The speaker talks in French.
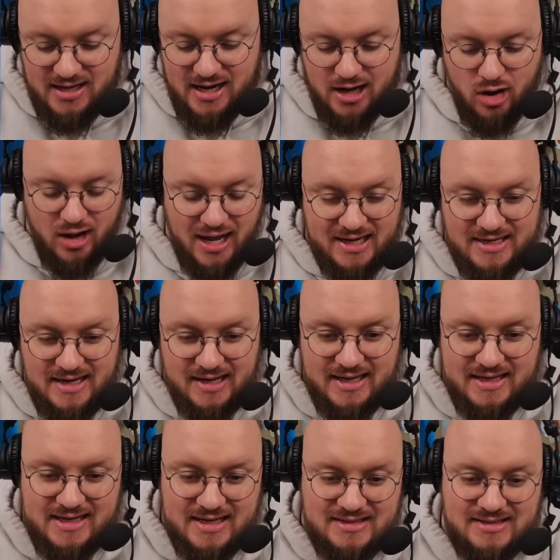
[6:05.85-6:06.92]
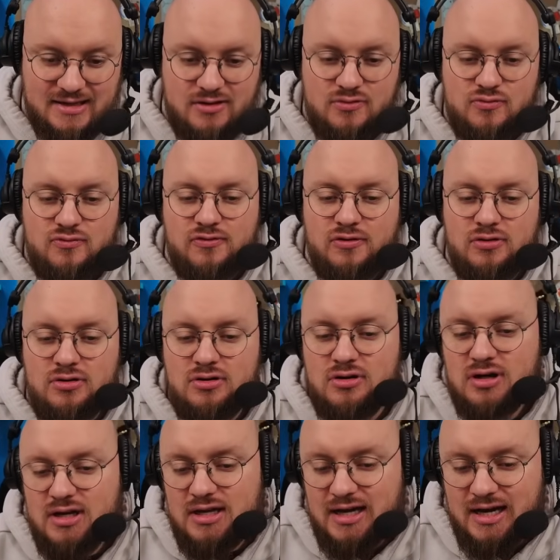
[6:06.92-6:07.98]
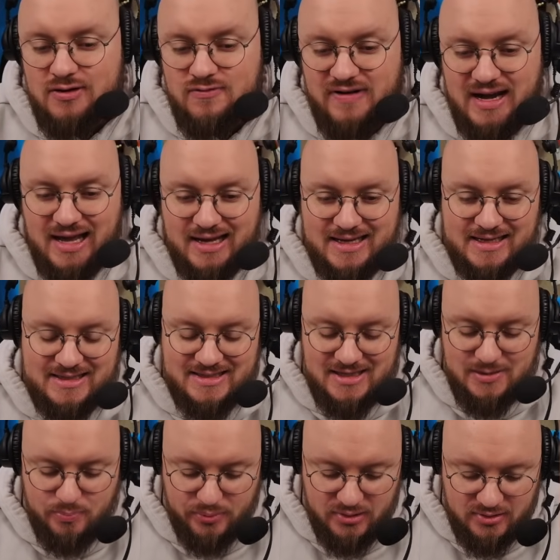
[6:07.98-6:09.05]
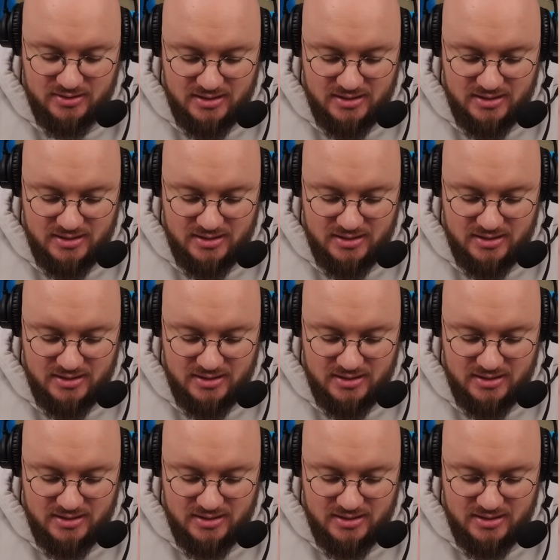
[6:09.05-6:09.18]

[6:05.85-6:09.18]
Alors Ragnareka, c'est un, nouveau, euh, un nouvel archétype